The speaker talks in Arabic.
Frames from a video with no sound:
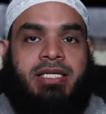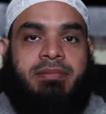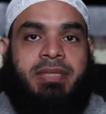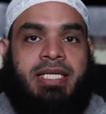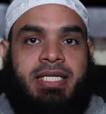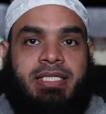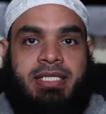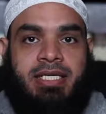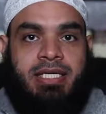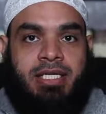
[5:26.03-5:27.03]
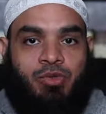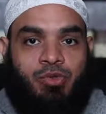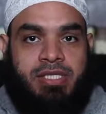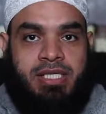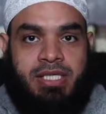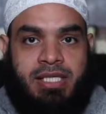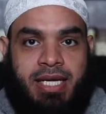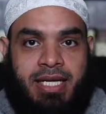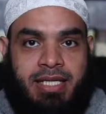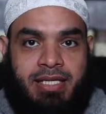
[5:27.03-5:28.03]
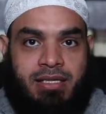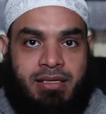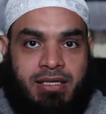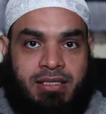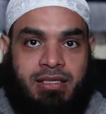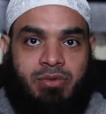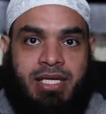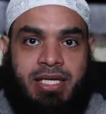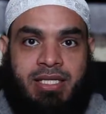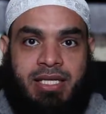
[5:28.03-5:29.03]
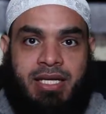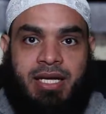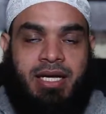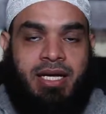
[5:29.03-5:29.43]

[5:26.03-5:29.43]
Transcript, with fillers: بدأت إن هي تزيل هذا القذر وهذا